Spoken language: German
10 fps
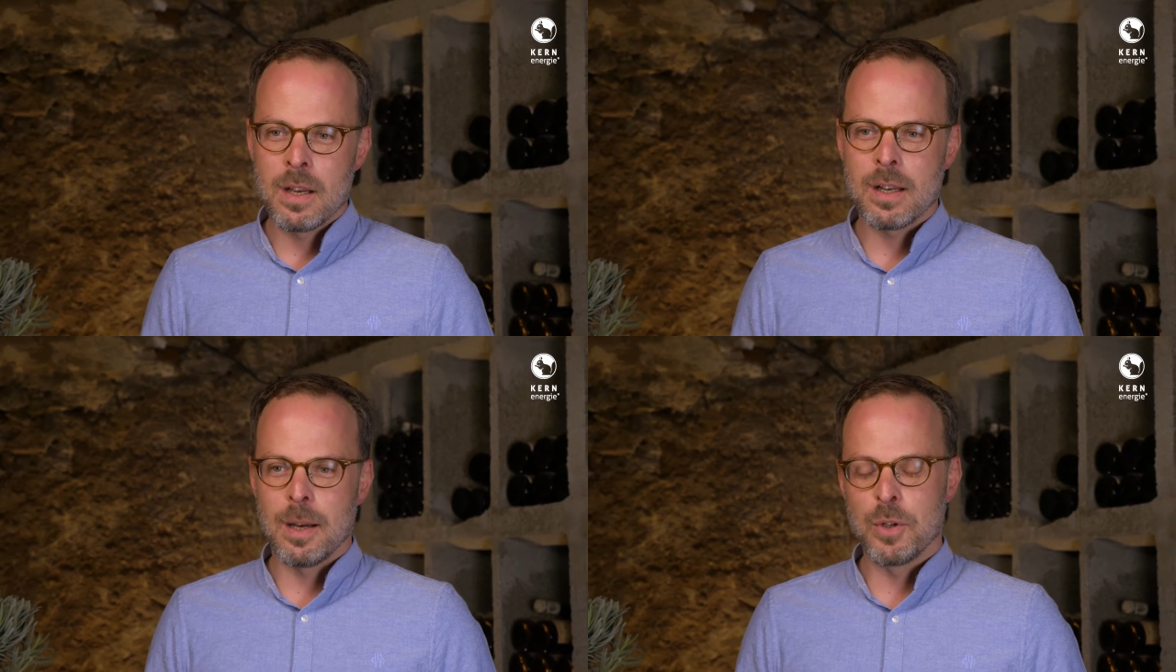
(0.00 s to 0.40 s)

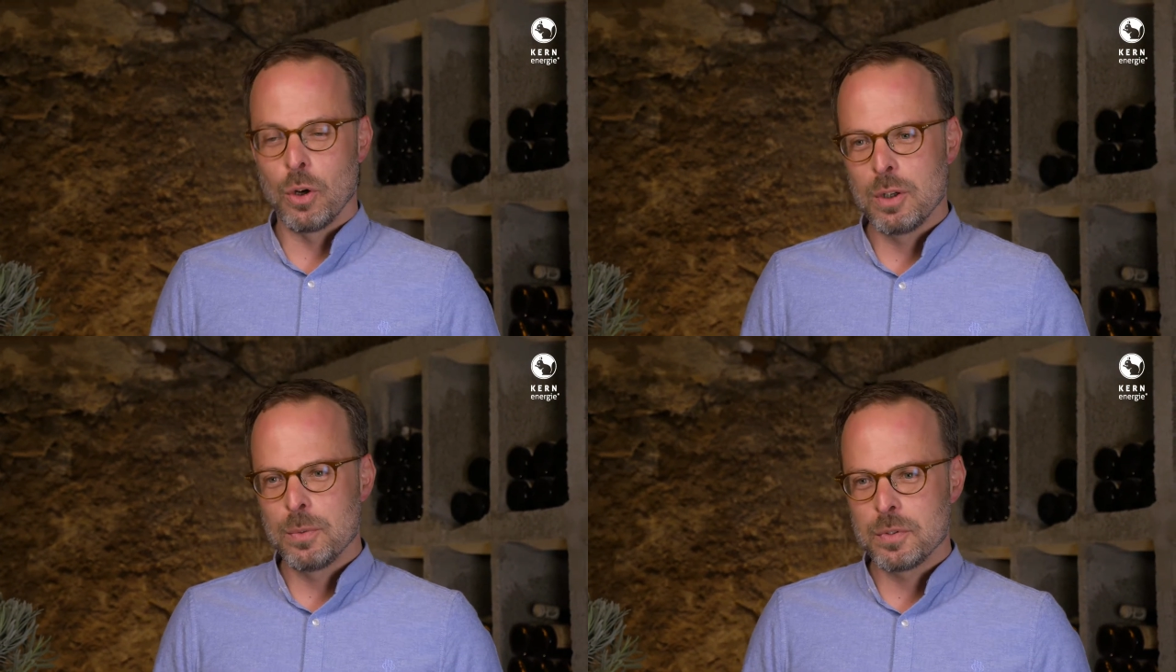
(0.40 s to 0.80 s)
kam der
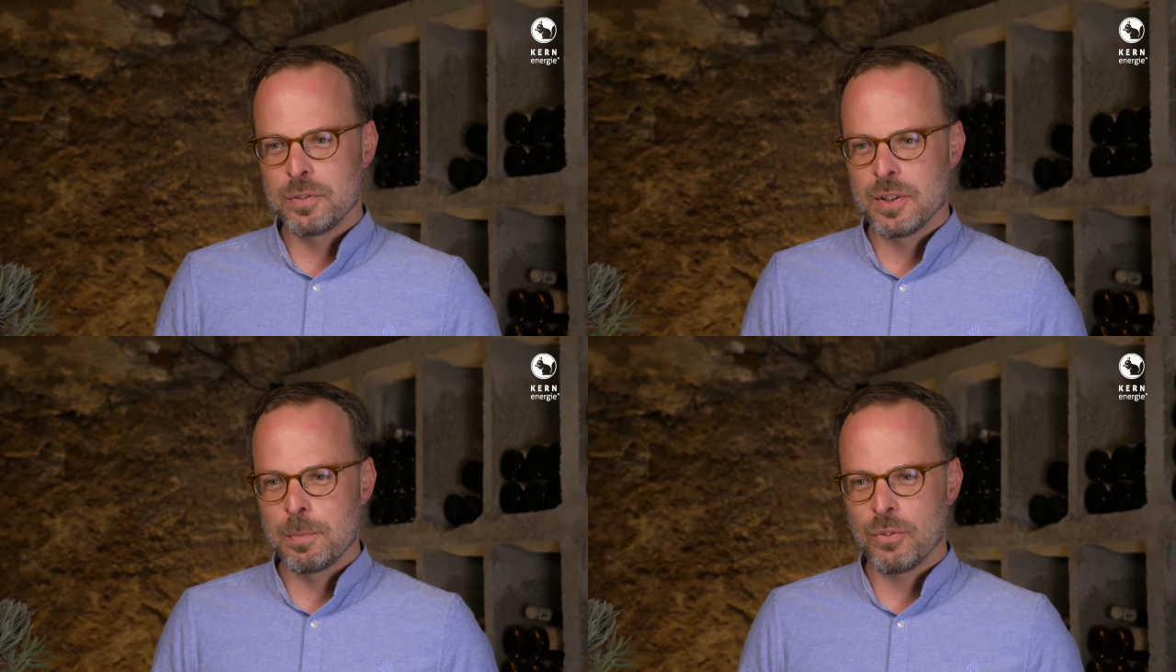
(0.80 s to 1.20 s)

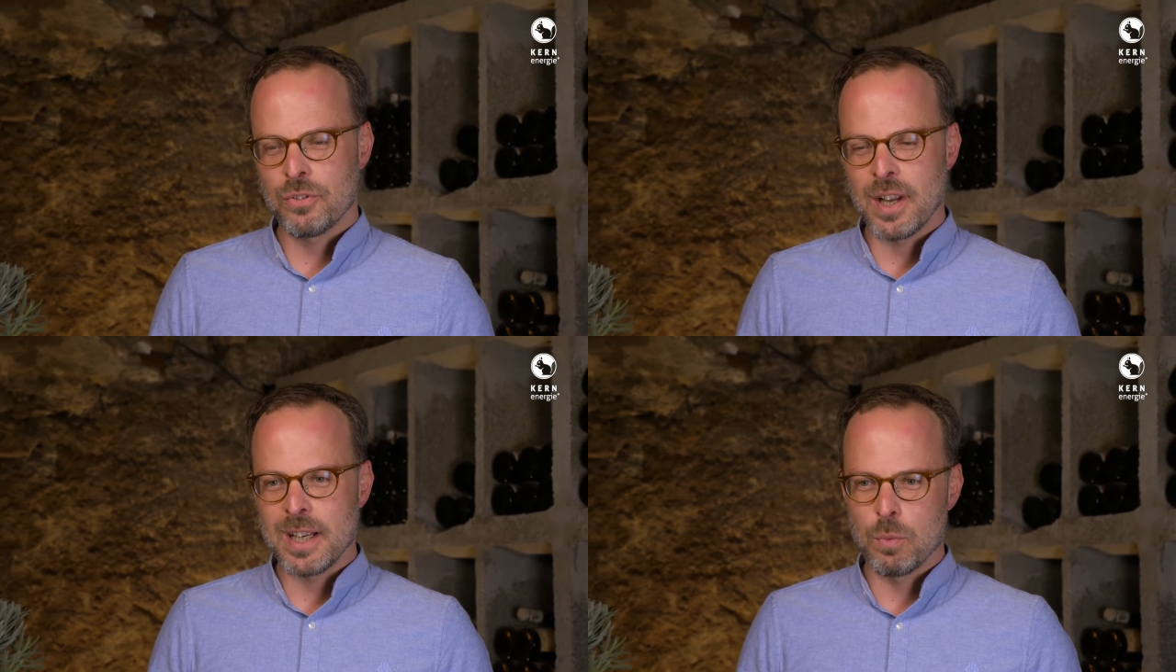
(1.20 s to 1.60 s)
Hollywood-Film
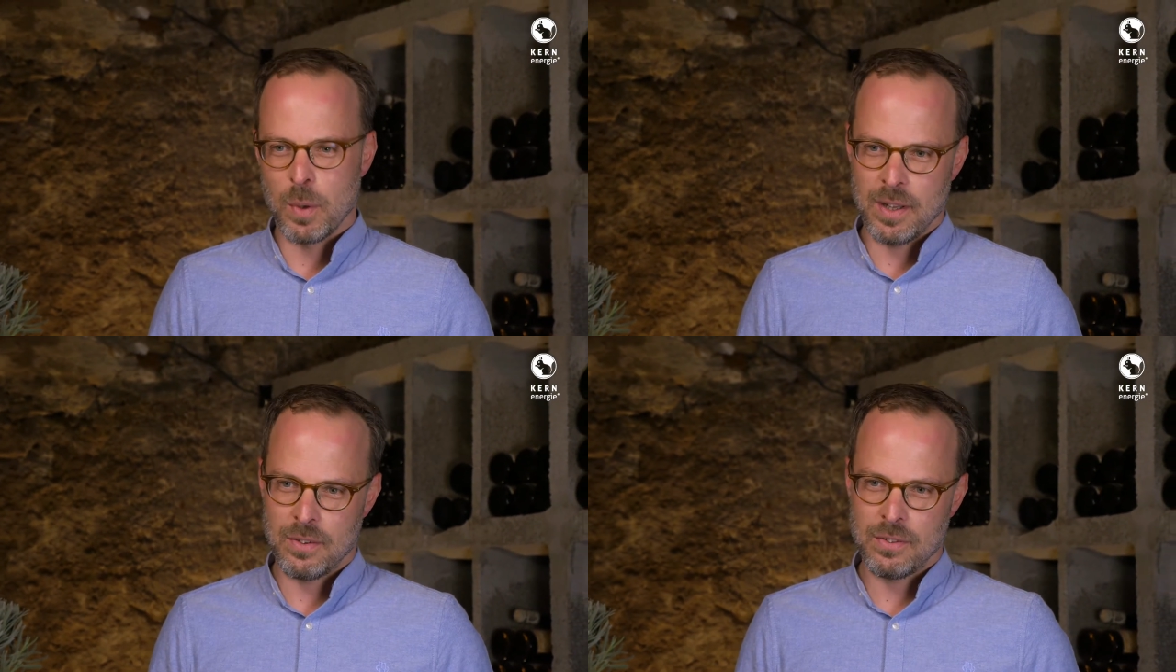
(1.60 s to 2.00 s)

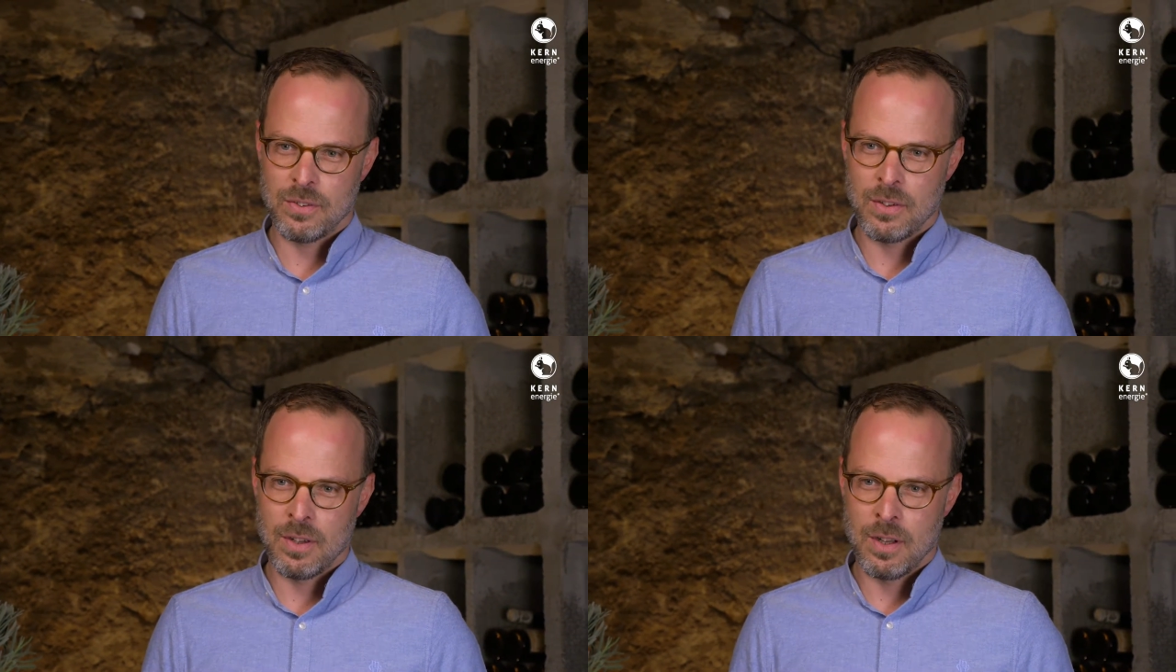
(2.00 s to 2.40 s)
Sideways